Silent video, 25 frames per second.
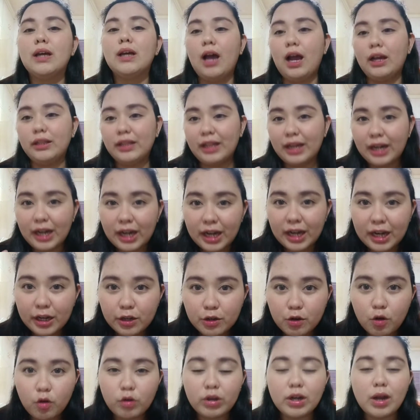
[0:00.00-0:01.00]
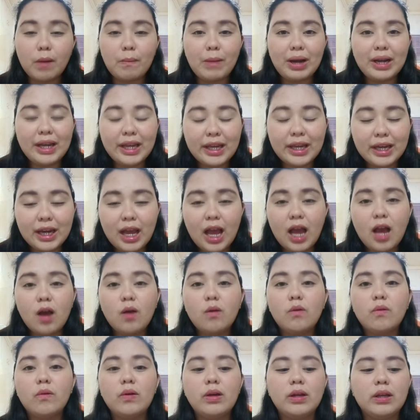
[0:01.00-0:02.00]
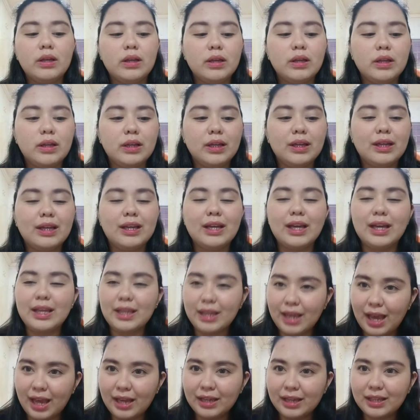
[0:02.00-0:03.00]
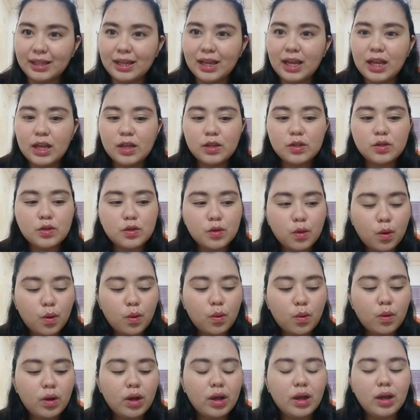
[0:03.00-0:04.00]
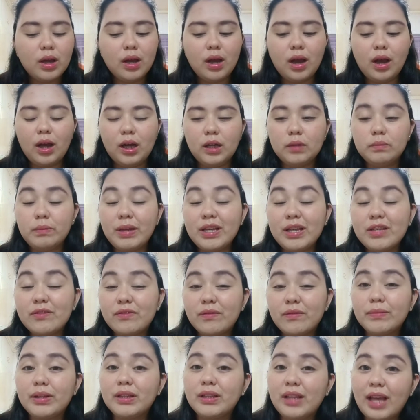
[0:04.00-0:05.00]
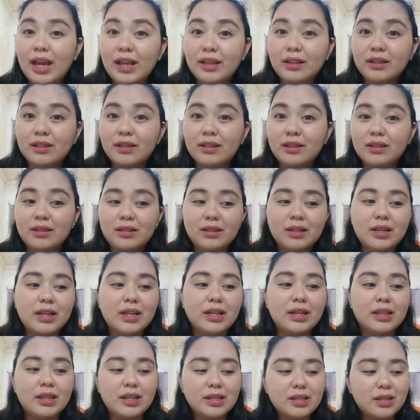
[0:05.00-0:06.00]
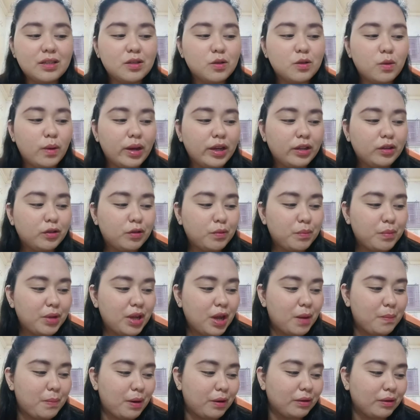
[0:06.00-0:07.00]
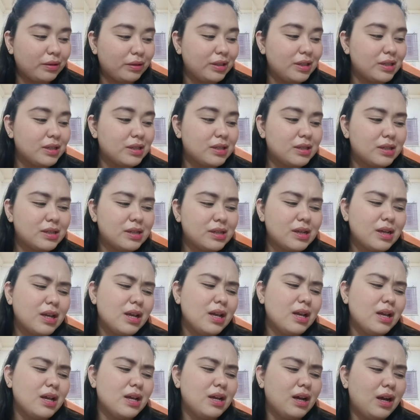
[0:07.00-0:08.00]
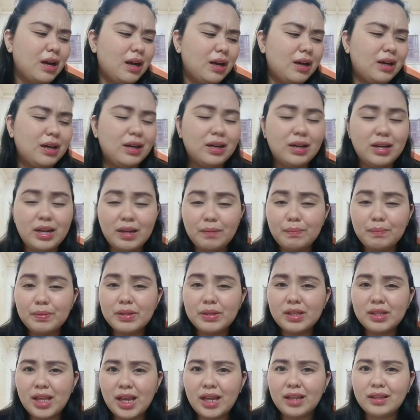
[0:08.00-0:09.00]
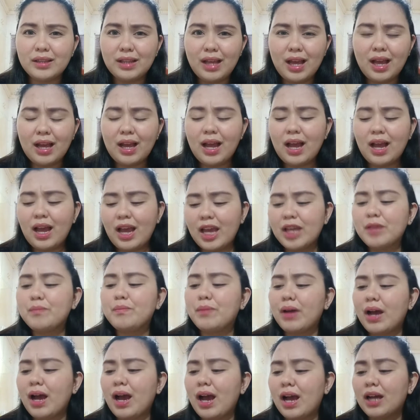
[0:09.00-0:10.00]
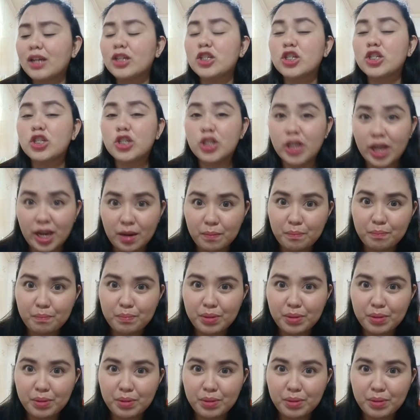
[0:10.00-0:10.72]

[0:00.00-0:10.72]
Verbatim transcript: Uh, narinig nyo ako ng malinaw. Yan. So, uh, based from the title, this is going to be about this uh, lipstick na kakaiba ang shape.